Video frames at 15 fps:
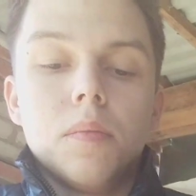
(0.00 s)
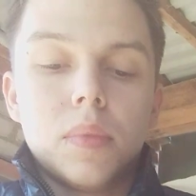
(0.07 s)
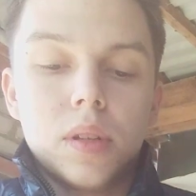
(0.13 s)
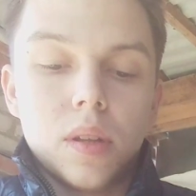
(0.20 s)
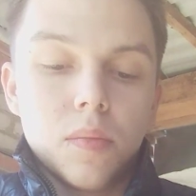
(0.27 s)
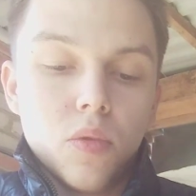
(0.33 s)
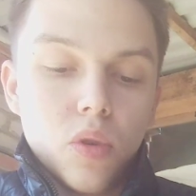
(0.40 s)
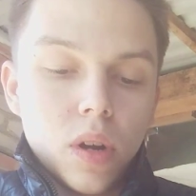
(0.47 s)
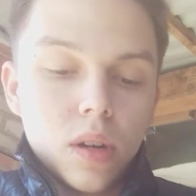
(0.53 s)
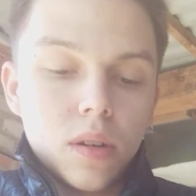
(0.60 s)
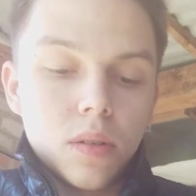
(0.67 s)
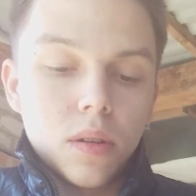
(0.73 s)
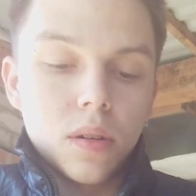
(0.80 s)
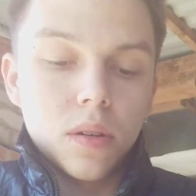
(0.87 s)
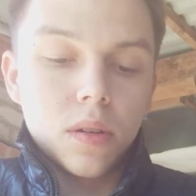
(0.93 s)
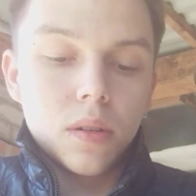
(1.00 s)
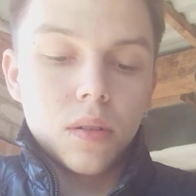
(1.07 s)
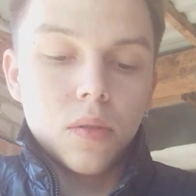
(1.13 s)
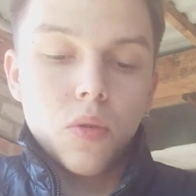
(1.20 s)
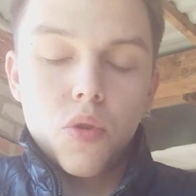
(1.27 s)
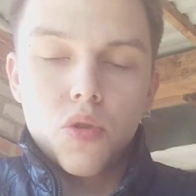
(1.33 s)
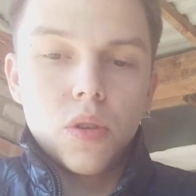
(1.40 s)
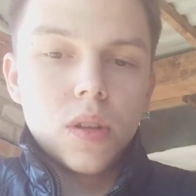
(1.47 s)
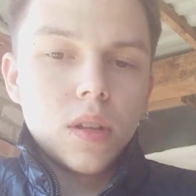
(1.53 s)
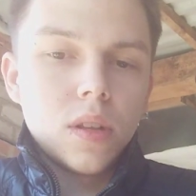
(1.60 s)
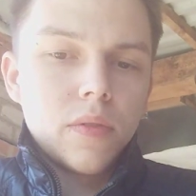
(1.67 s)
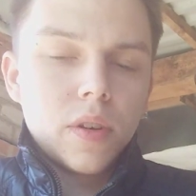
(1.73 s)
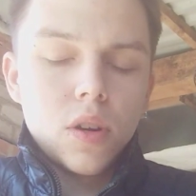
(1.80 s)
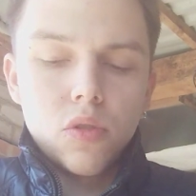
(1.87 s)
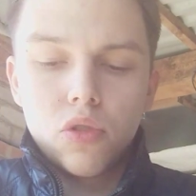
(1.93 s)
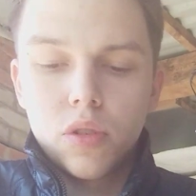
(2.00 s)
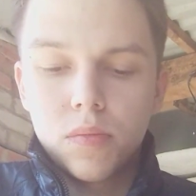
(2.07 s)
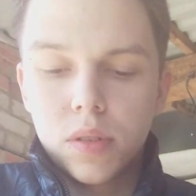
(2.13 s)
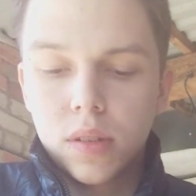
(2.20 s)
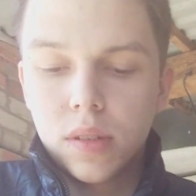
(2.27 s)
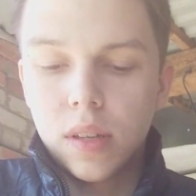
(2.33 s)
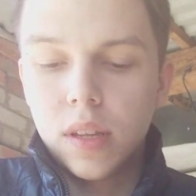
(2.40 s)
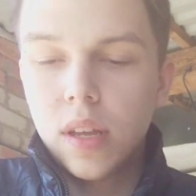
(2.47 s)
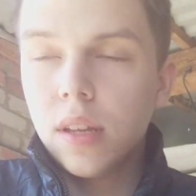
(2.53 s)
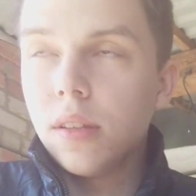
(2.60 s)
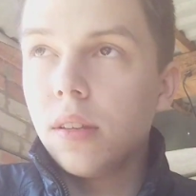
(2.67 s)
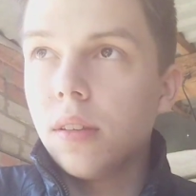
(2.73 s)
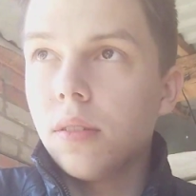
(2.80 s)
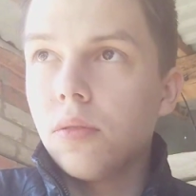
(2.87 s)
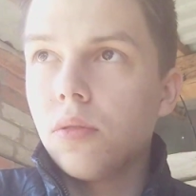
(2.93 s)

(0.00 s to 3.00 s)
потому как э, очень она в хорошем состоянии.